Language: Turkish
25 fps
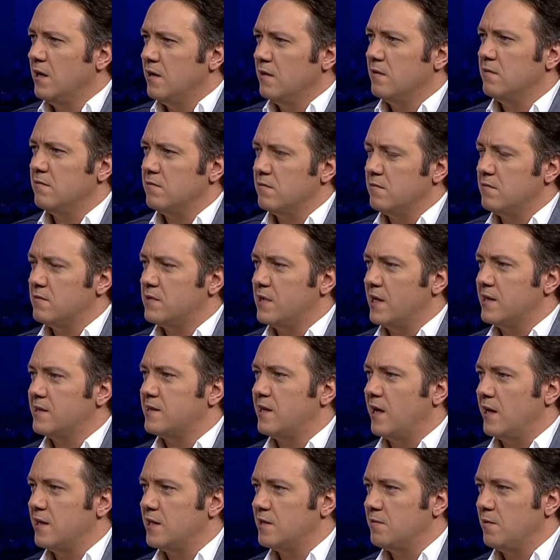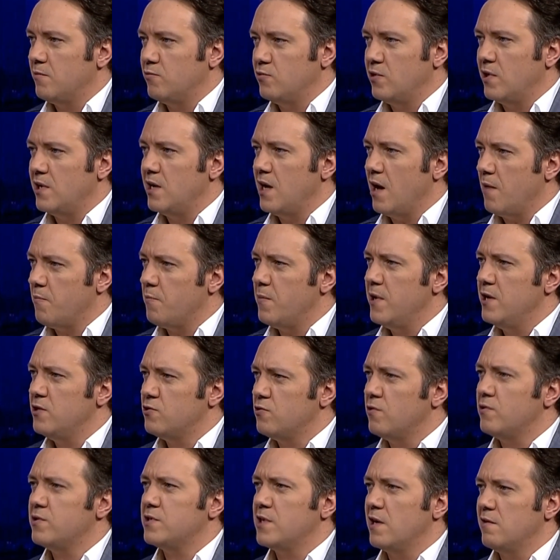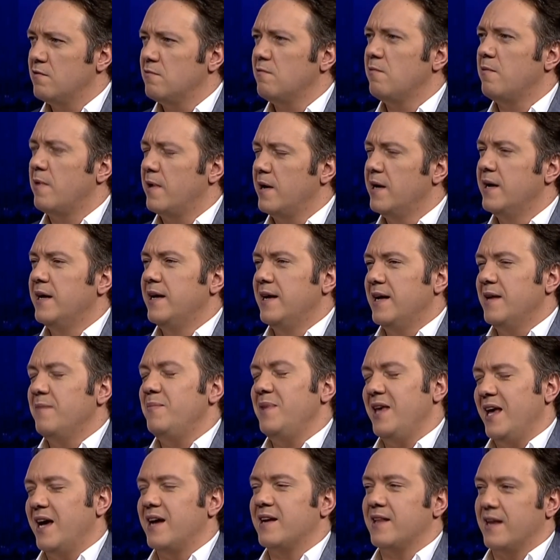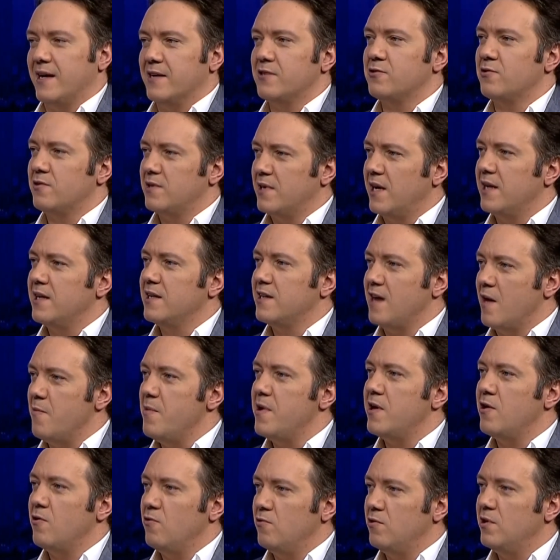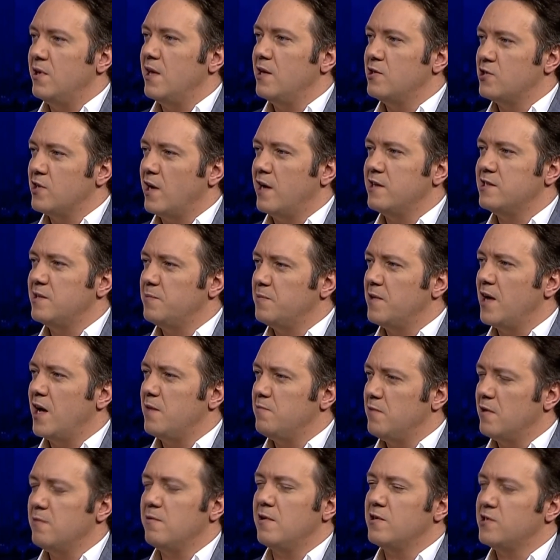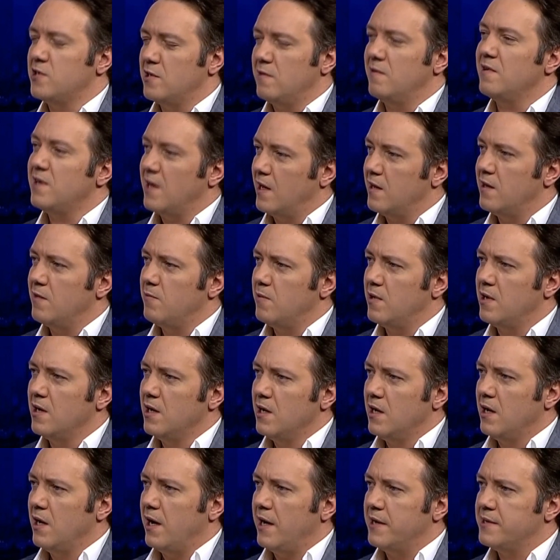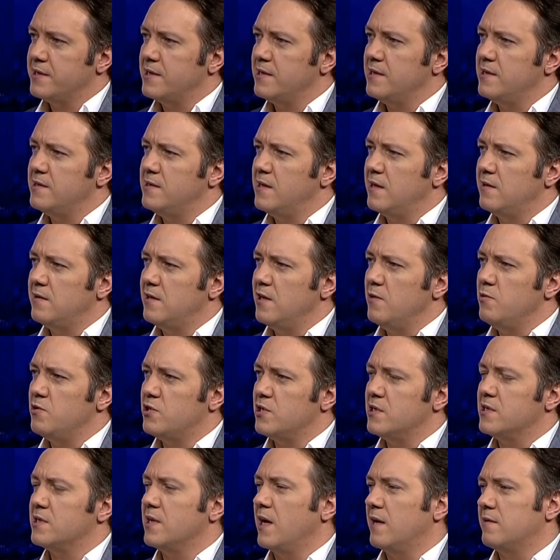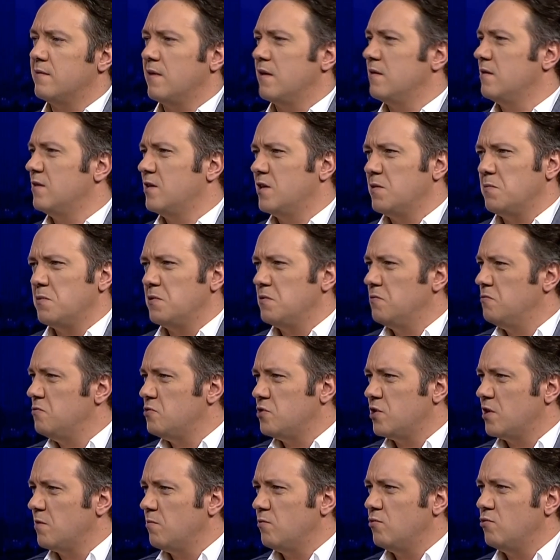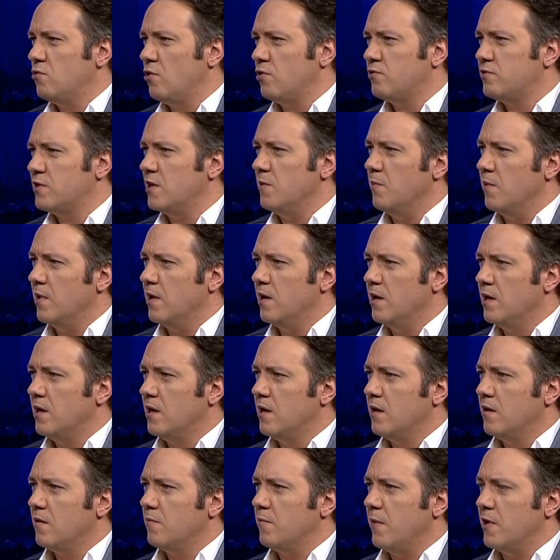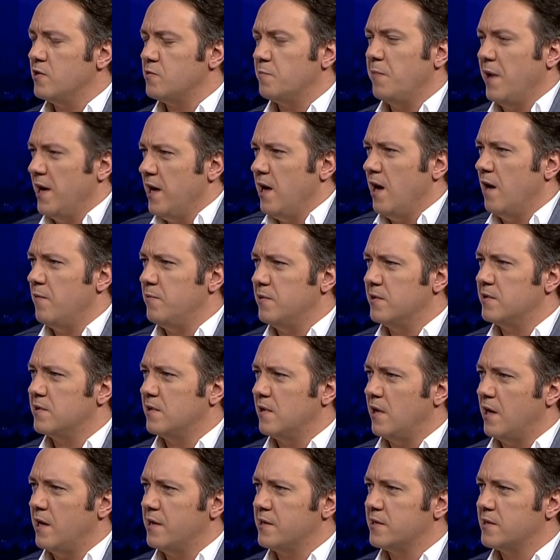ıı, seslendirme bunları yapmayı çok sevdim ama bir yerden sonra hani kamera önü de cazip gelmeye başladı ve kendimi hazır hissettiğim için zaten 2003-2004 gibi. Ha. Baş, bayağı bir arz